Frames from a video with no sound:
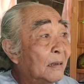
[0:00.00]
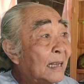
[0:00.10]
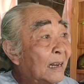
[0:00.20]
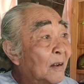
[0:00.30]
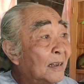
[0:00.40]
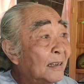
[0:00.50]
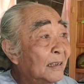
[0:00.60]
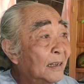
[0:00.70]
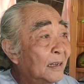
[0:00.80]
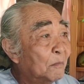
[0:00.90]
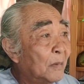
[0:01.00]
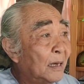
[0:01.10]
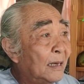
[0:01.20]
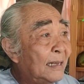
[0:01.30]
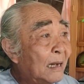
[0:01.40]
thì thầy nói rồi
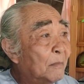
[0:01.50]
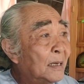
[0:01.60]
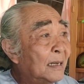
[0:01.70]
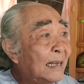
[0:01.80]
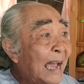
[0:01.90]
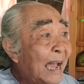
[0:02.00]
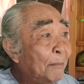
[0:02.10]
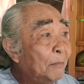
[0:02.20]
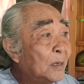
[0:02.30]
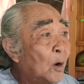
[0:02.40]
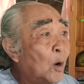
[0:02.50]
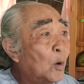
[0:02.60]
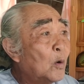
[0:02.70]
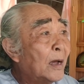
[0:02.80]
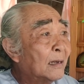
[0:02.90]
bị văn minh cám
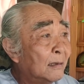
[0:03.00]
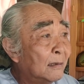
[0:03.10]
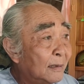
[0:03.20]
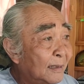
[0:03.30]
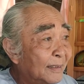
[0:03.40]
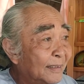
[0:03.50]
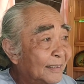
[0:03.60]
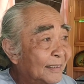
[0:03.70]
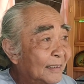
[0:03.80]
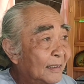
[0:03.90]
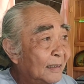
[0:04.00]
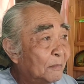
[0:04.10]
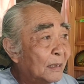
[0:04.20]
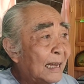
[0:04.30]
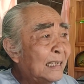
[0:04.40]
dỗ loài người
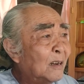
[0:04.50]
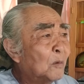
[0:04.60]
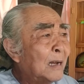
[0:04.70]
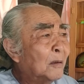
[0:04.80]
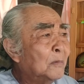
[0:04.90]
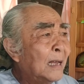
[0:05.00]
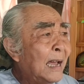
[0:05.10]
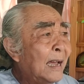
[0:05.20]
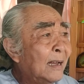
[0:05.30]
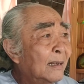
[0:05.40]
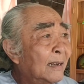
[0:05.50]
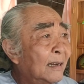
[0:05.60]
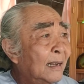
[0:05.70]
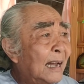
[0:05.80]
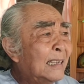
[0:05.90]
mà tại sao đồng đạo chúng ta
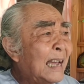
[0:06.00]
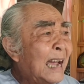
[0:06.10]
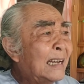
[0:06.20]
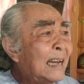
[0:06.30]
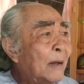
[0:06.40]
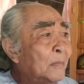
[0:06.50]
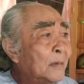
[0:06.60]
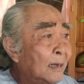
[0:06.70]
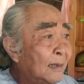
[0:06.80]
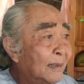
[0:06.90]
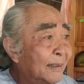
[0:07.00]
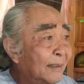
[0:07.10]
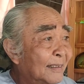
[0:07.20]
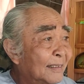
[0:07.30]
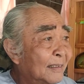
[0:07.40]
ăn chay để làm gì
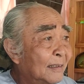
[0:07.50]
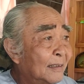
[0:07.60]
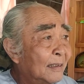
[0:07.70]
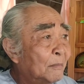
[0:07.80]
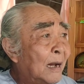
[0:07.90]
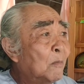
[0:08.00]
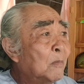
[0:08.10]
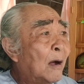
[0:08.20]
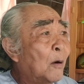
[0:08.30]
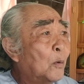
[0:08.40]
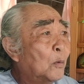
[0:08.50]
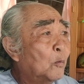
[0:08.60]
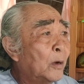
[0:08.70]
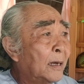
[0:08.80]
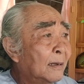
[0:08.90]
mà không
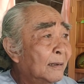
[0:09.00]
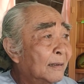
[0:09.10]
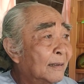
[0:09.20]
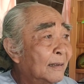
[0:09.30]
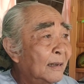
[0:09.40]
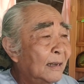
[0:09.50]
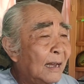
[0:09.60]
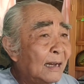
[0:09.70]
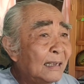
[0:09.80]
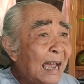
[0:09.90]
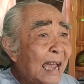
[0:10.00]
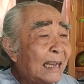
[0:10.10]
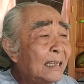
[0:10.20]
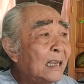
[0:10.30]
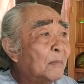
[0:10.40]
cầu nguyện ăn
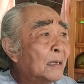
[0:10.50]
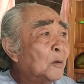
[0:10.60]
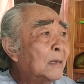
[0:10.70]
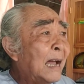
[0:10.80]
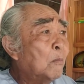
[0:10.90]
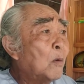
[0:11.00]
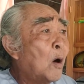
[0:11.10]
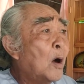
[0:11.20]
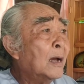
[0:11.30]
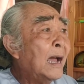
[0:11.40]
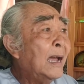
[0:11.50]
chay cái gì mà chúng ta không bỏ